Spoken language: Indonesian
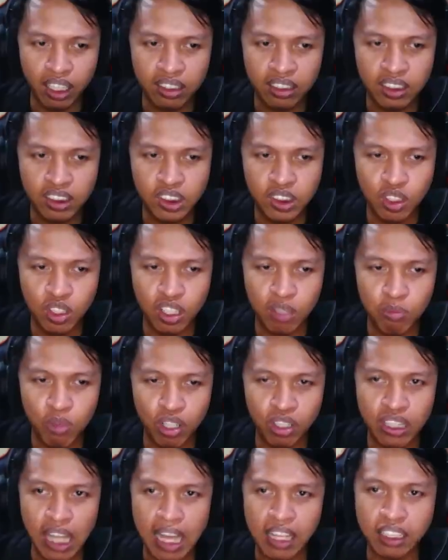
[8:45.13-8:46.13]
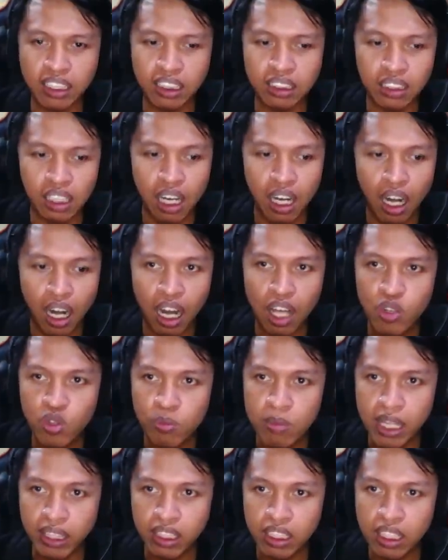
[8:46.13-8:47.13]
Let's go, oh, come on tangkis.
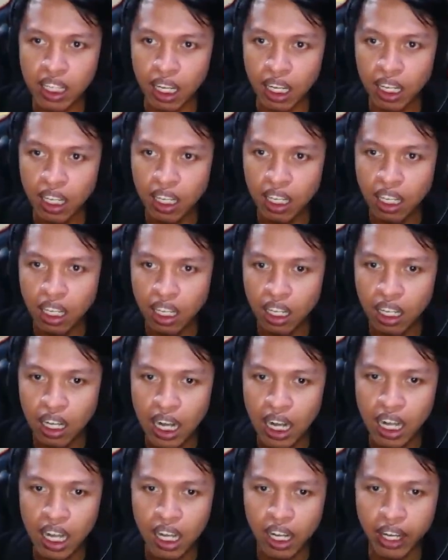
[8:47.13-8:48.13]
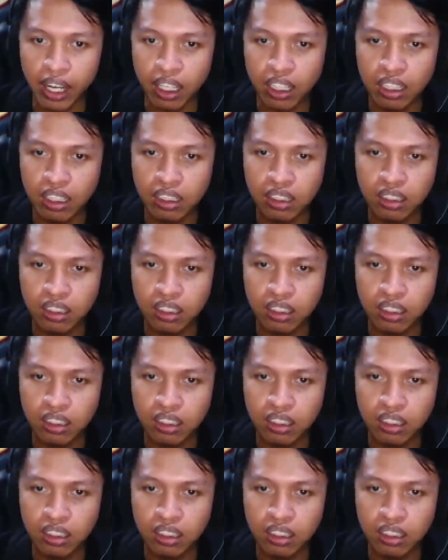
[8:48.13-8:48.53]
Langsung mati nggak? Kagak ya.